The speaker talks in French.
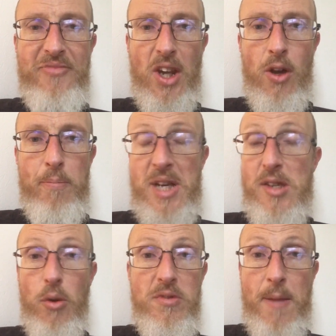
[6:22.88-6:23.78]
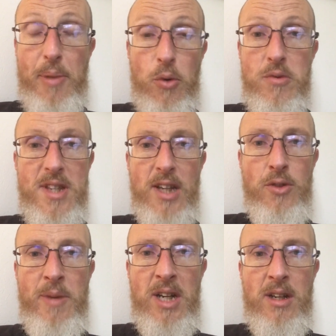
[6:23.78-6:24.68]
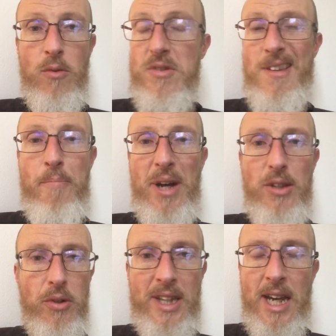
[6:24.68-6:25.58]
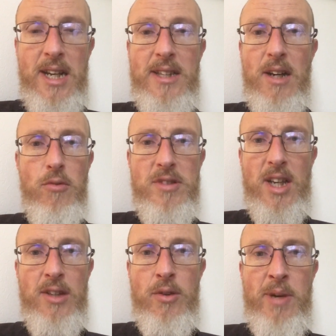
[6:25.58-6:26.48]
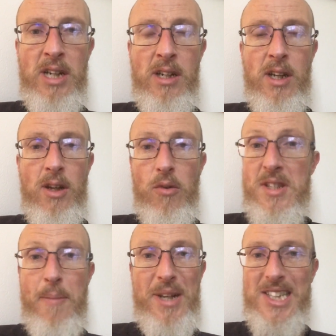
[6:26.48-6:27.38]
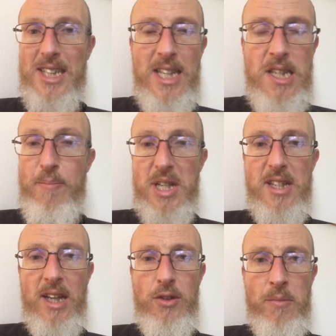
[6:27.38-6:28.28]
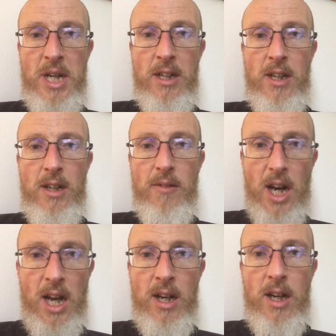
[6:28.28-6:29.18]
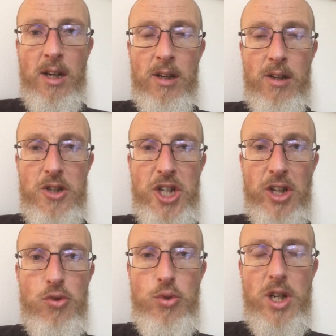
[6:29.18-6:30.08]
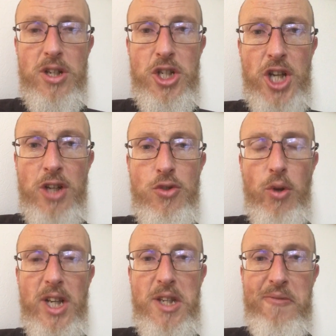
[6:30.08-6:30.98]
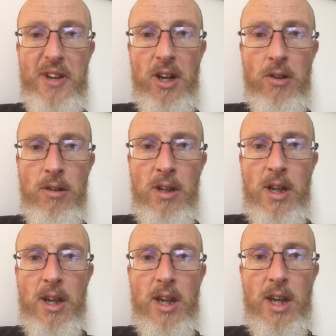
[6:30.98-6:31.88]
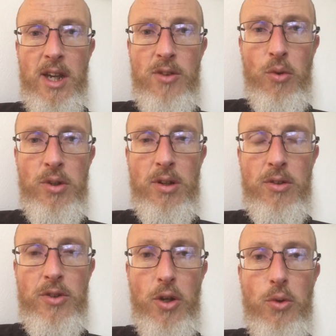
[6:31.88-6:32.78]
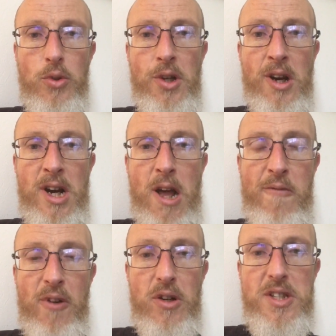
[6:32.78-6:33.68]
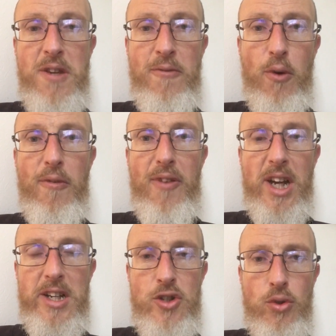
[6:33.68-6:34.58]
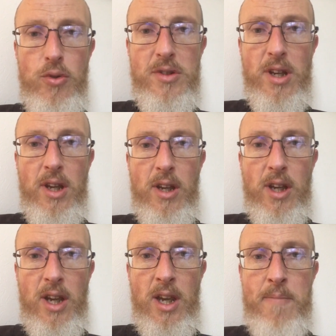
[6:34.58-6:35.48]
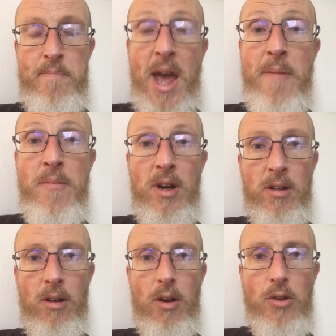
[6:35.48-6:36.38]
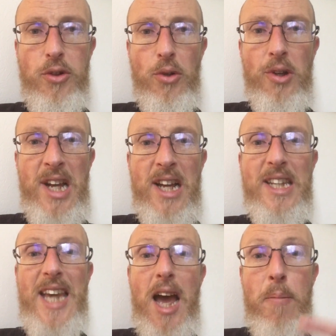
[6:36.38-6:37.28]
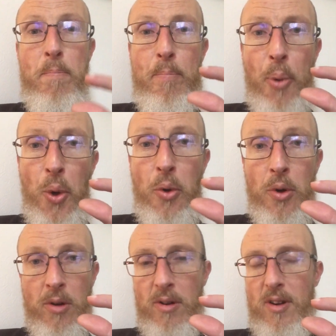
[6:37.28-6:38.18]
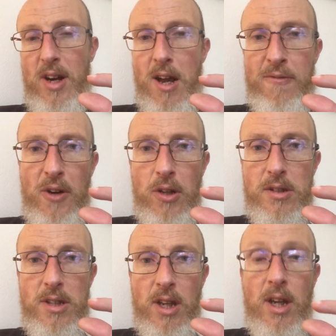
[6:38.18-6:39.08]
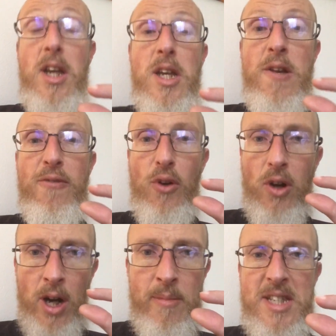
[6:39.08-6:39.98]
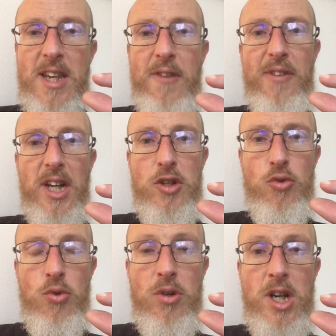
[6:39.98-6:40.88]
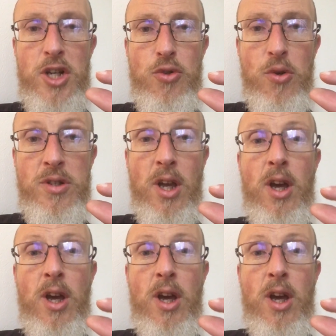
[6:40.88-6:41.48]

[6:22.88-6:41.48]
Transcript: euh, parce qu'on ne sait pas où on sera demain, on ne sait pas dans quel état on sera demain, on ne sait pas ce qui se passera demain. Voilà, euh, chaque, jour est différent, et donc tant qu'on a la force, il faut faire les choses. Et même quand on n'en a qu'un peu la force, il faut quand même essayer de faire les, les choses